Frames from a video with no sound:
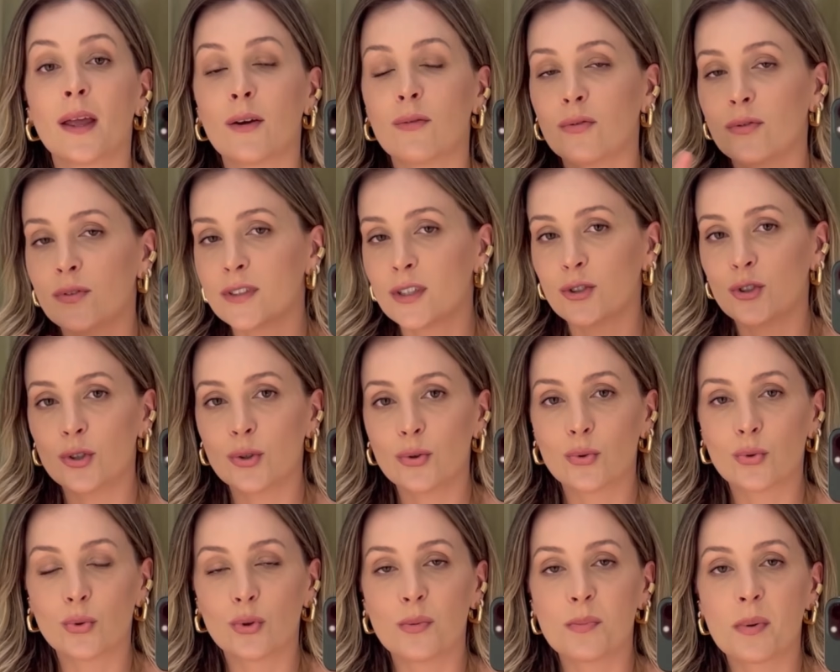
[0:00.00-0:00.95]
vou fazer de
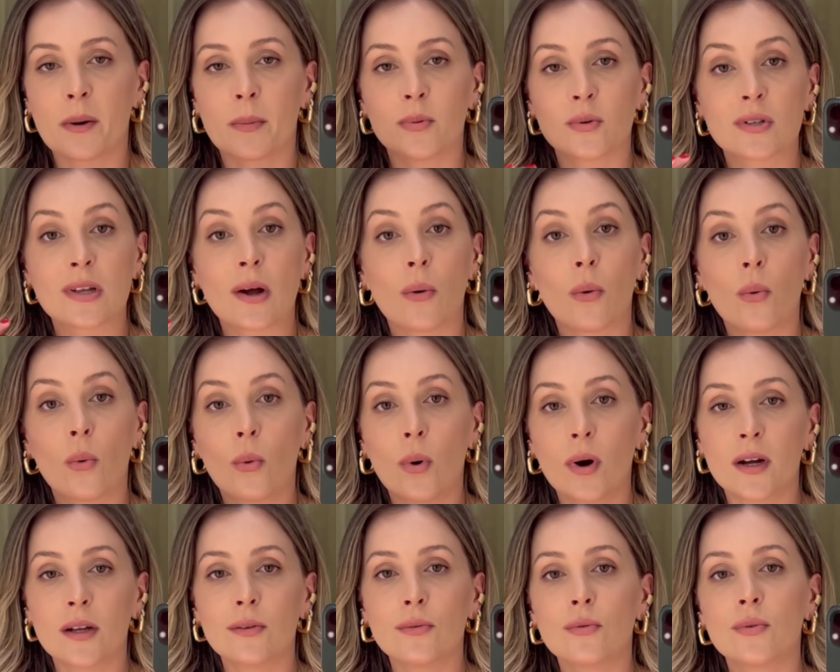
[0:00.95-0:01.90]
tudo para postar o
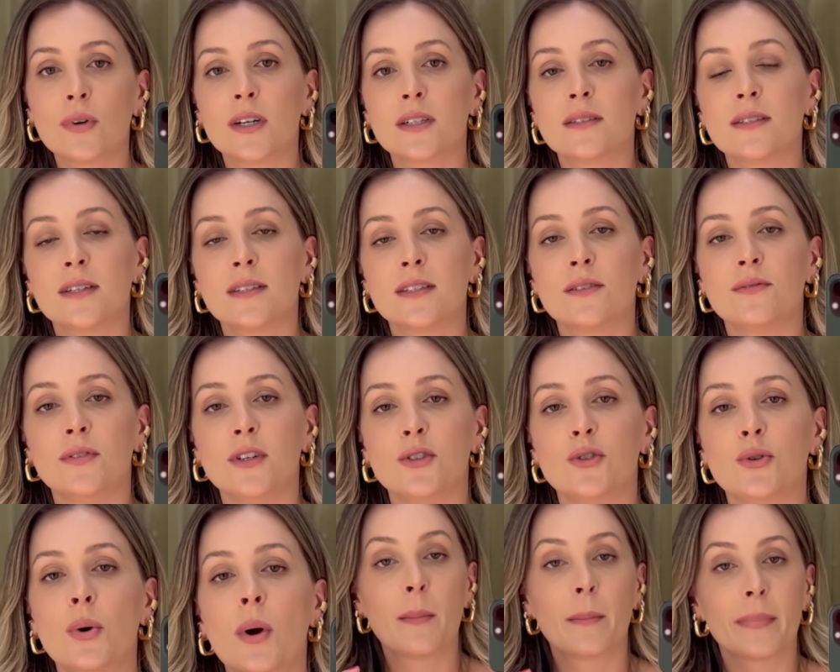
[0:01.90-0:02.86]
quanto antes esse
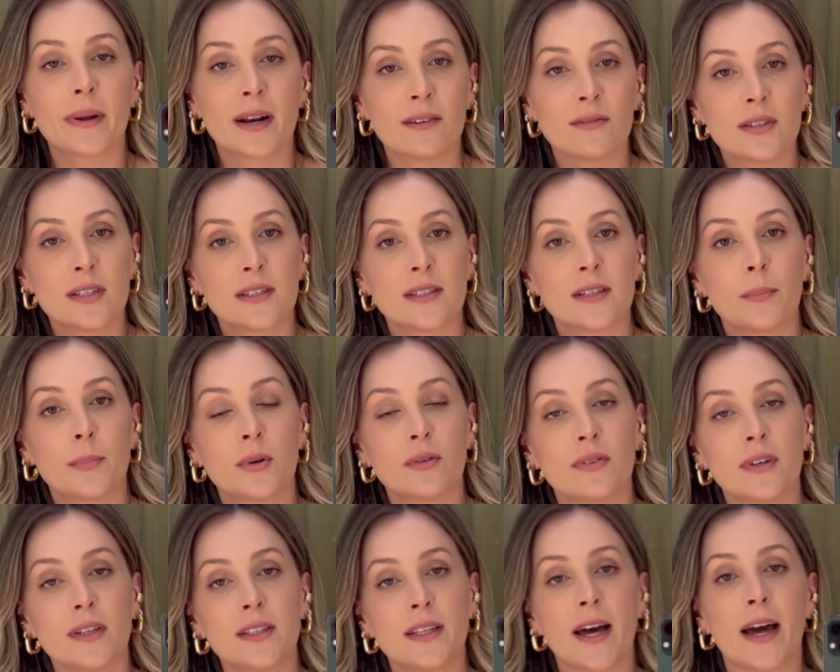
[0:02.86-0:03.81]
vídeo para vocês
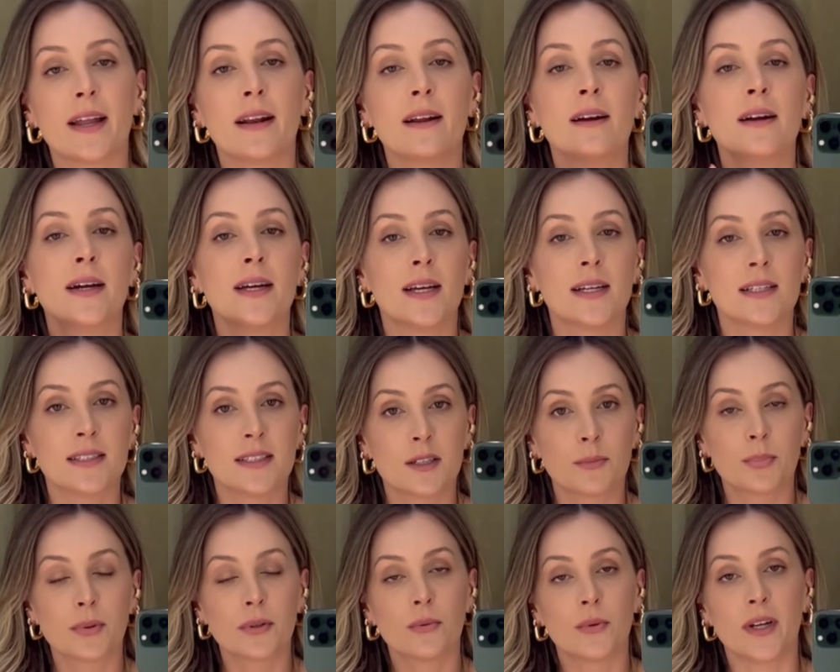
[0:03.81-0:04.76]
aproveitarem esse
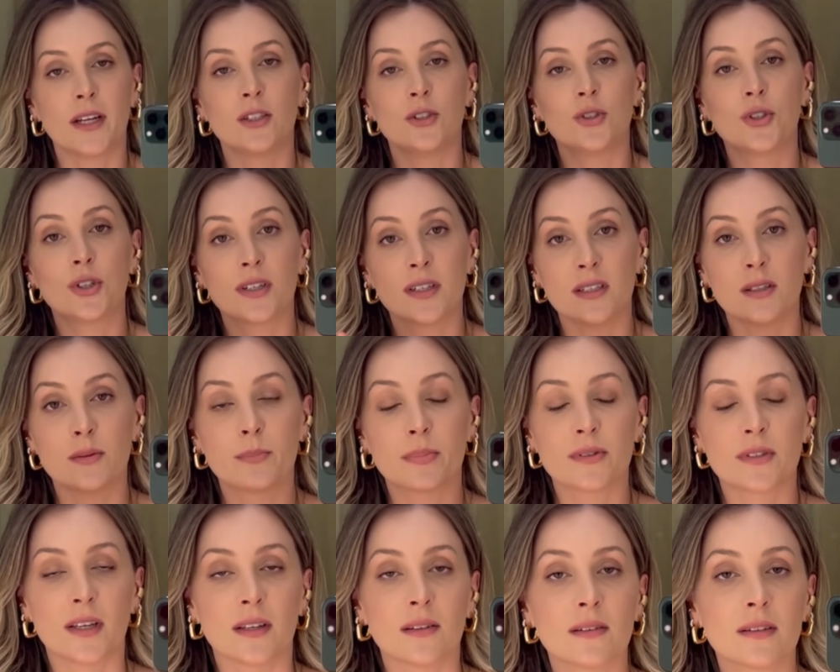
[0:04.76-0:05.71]
upgrade de
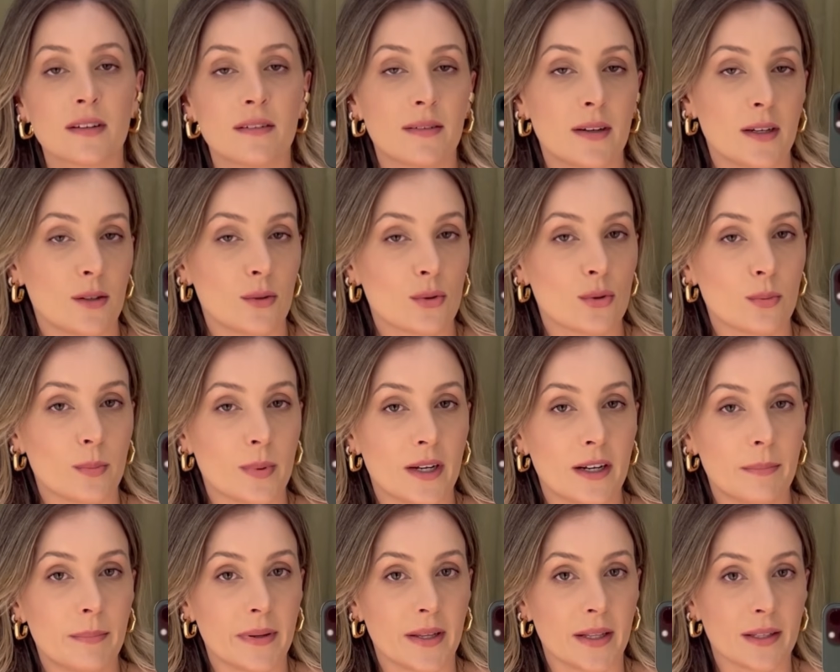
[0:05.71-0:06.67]
15% que está valendo super
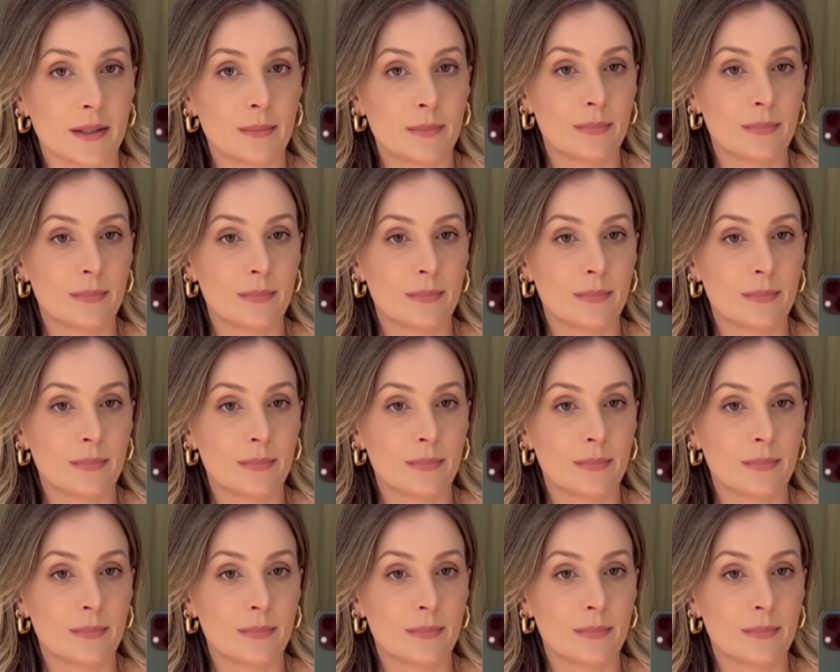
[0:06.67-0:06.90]
a pena.